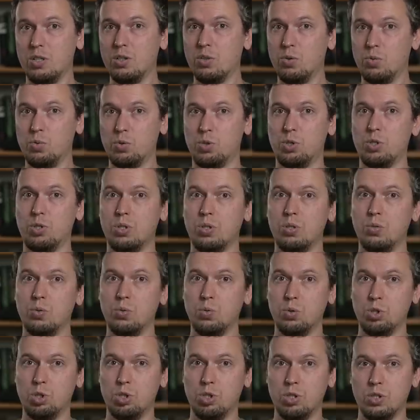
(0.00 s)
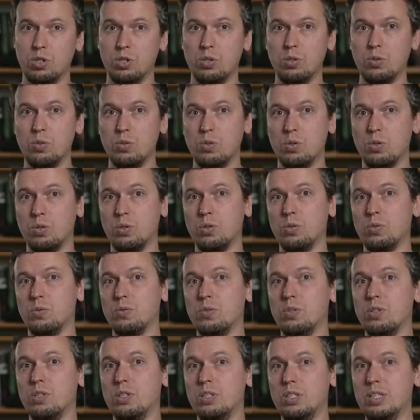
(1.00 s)
круче и лучше, но
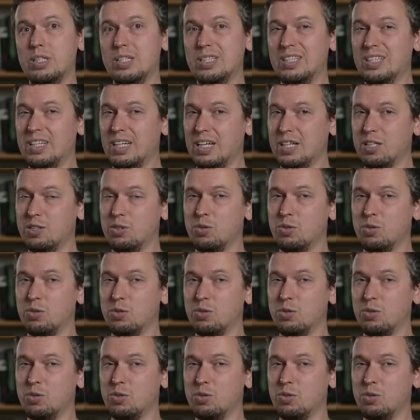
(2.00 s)
не так,